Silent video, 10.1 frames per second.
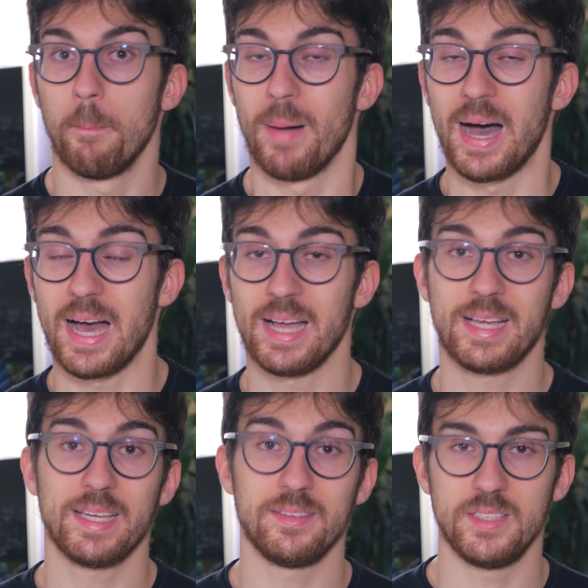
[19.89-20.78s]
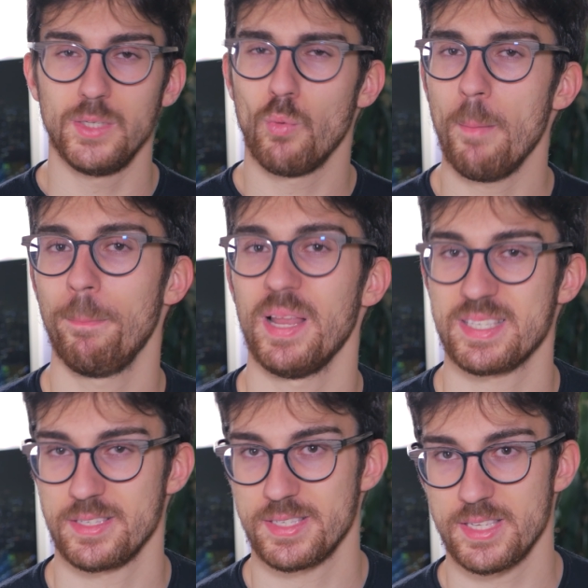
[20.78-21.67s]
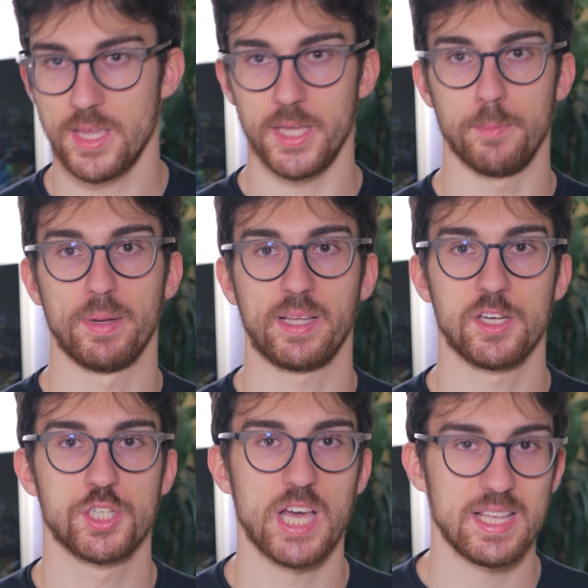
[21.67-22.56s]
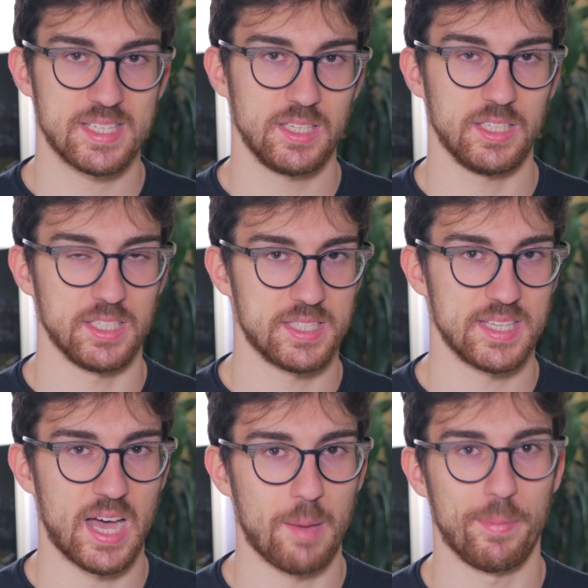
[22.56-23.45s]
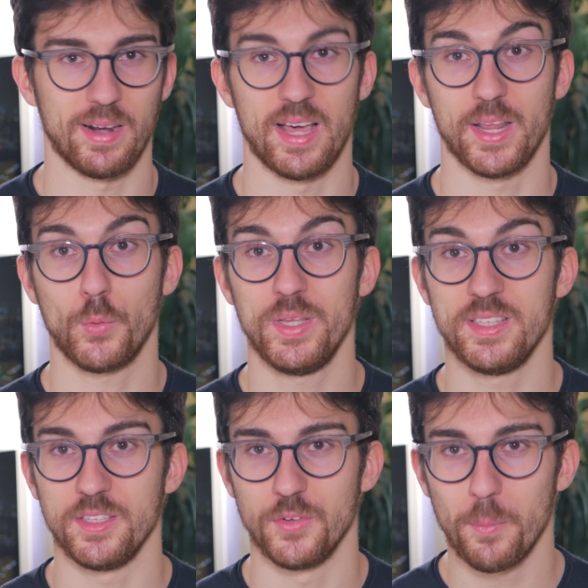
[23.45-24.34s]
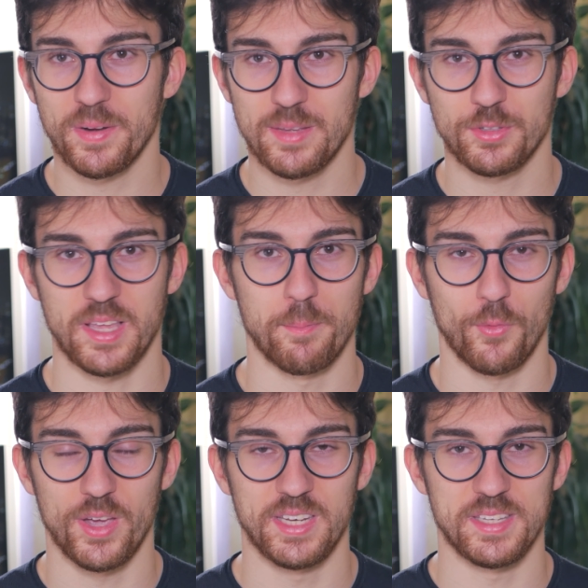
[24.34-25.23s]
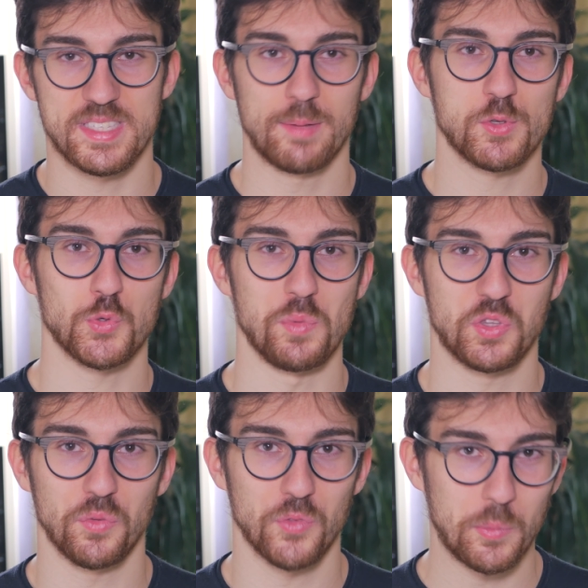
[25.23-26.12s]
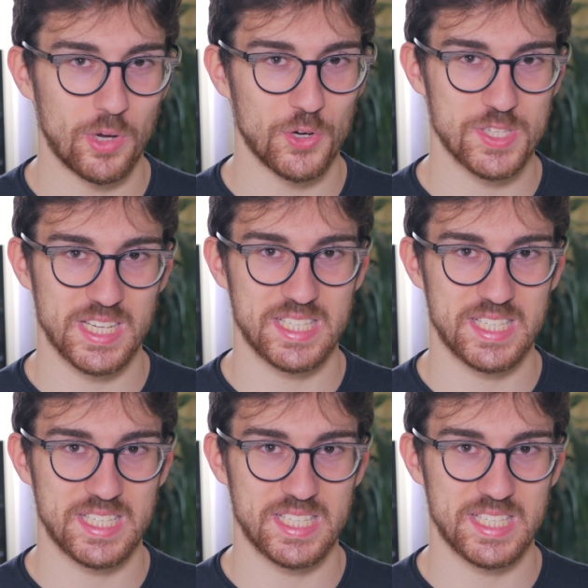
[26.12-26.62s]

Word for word: ma anche di OnePlus 6, perché già se ne inizia a parlare. Quindi non perdiamo tempo e iniziamo subito dopo la nostra